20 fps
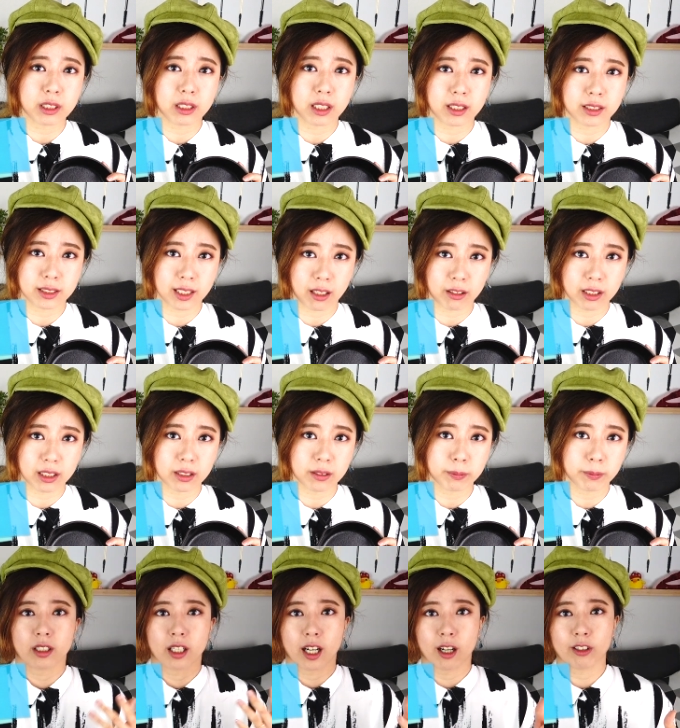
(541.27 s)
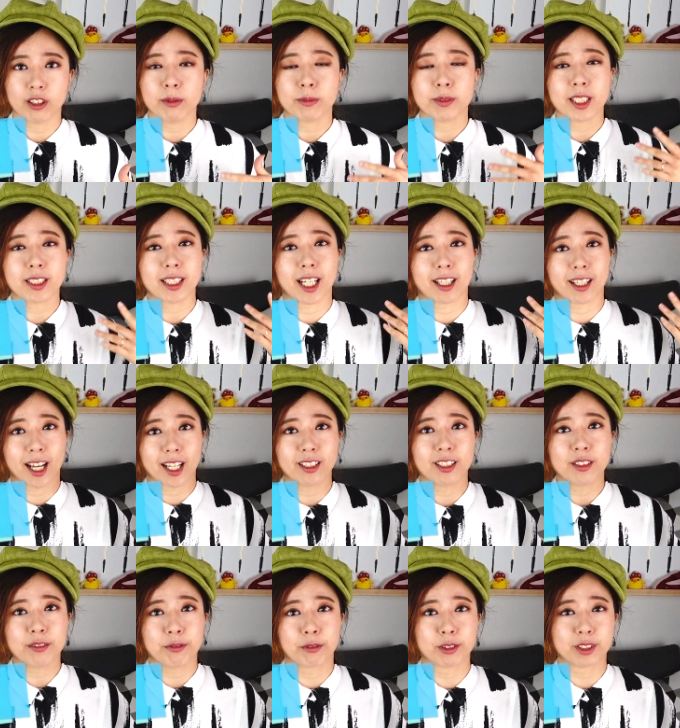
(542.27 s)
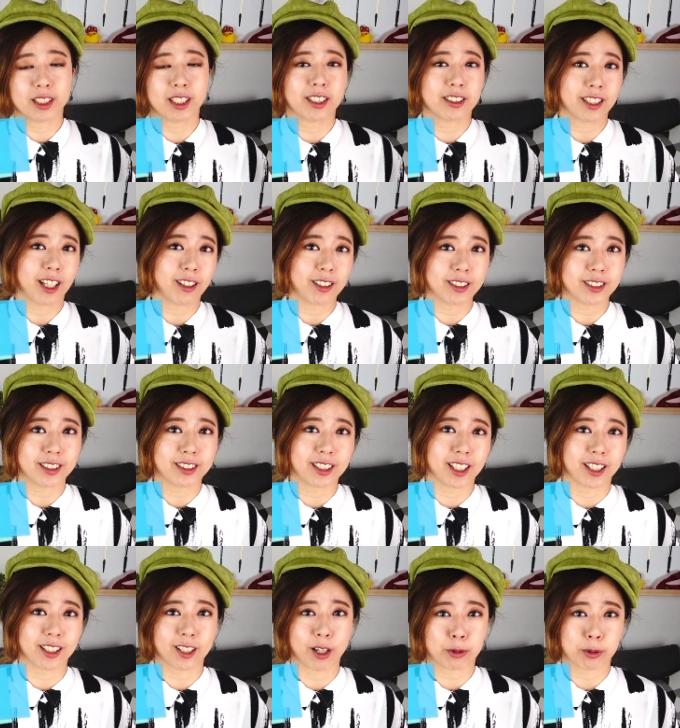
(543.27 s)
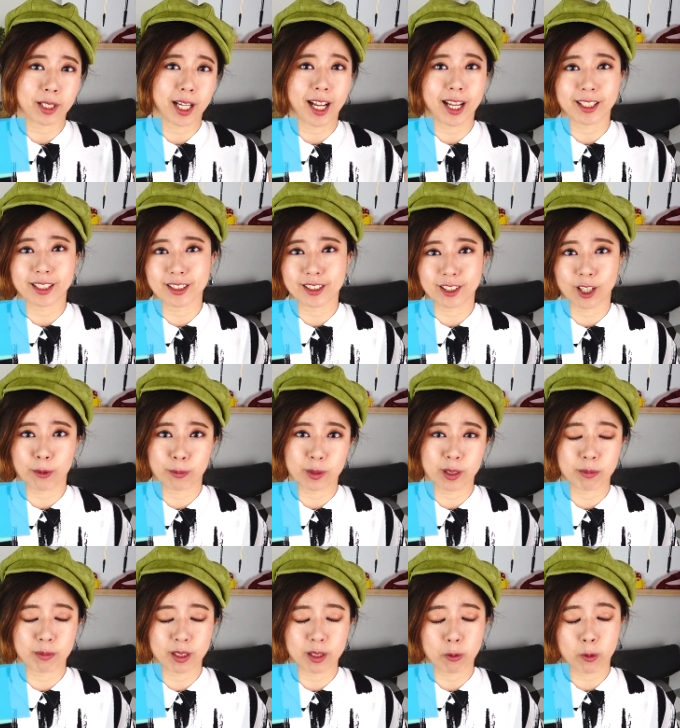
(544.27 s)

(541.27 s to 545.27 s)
特效应。好，那么在讲莱登福斯特效应之前，告诉大家一个小秘密。